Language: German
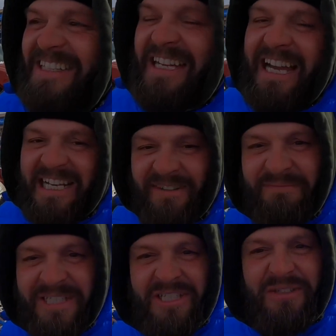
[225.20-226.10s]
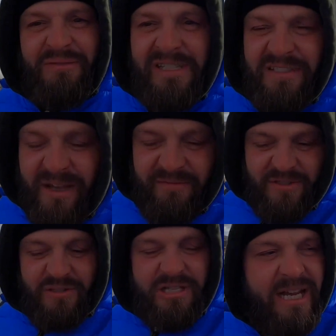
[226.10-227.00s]
Keine Kaffeemaschine gefunden. Jetzt haben wir
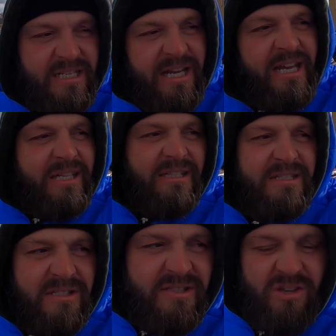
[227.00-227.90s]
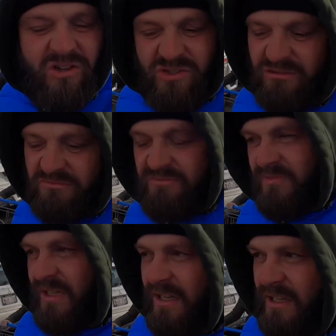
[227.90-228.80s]
zu Giant Tiger. Das ist auch so ein
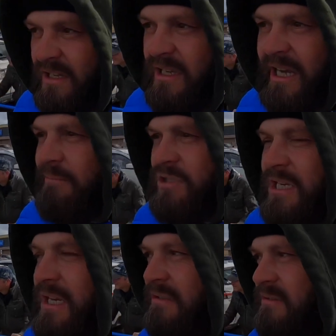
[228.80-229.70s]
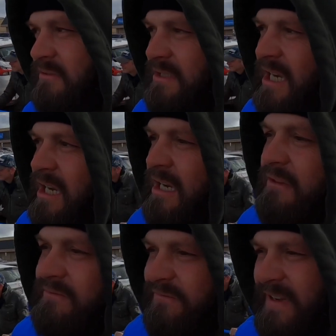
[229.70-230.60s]
Ramschaden. Da
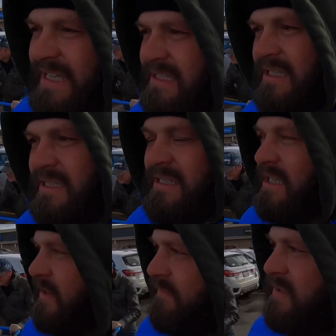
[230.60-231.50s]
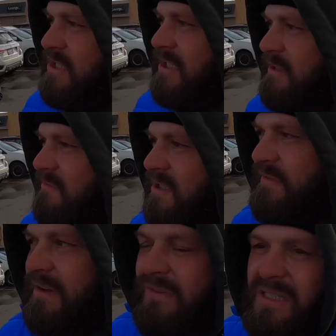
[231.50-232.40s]
weiß ich, dass es da Kaffeemaschine gibt. Und da
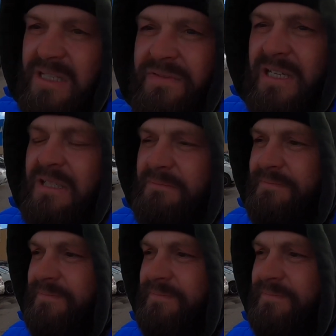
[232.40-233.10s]
fahren wir jetzt einfach hin.